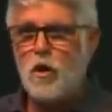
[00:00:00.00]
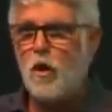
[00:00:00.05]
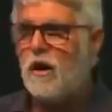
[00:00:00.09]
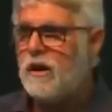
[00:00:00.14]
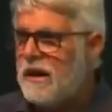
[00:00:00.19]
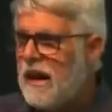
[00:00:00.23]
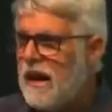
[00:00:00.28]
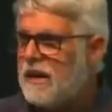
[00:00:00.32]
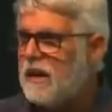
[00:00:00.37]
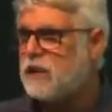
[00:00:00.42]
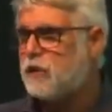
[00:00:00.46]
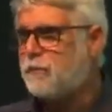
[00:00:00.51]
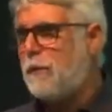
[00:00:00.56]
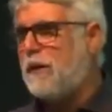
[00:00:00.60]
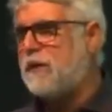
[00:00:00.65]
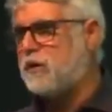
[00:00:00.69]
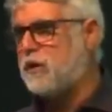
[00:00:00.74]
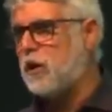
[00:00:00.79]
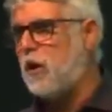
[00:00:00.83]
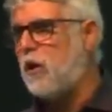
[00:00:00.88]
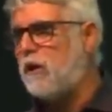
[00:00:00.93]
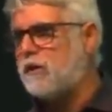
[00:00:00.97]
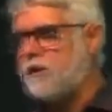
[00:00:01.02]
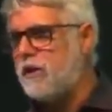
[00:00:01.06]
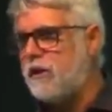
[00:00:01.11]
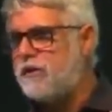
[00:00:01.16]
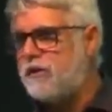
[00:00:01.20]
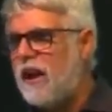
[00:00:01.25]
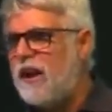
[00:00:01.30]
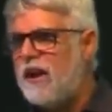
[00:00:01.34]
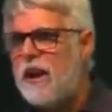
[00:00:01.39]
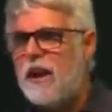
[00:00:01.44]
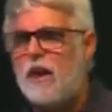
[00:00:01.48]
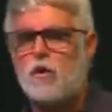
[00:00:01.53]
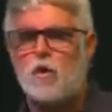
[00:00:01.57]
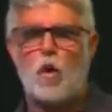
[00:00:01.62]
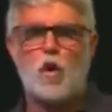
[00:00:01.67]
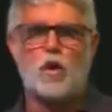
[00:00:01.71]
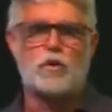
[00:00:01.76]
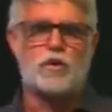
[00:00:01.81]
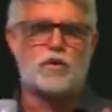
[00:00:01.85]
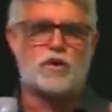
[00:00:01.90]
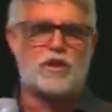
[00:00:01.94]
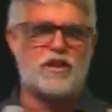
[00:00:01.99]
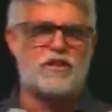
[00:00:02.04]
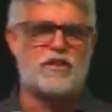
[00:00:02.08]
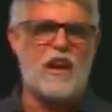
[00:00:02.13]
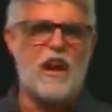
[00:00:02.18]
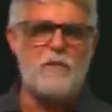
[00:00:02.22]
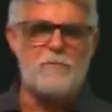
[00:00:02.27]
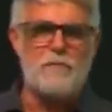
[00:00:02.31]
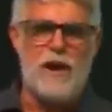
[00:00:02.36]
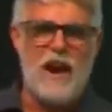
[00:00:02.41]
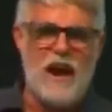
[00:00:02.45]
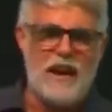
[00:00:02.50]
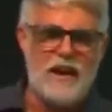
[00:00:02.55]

e olhar as pessoas que têm recursos, que têm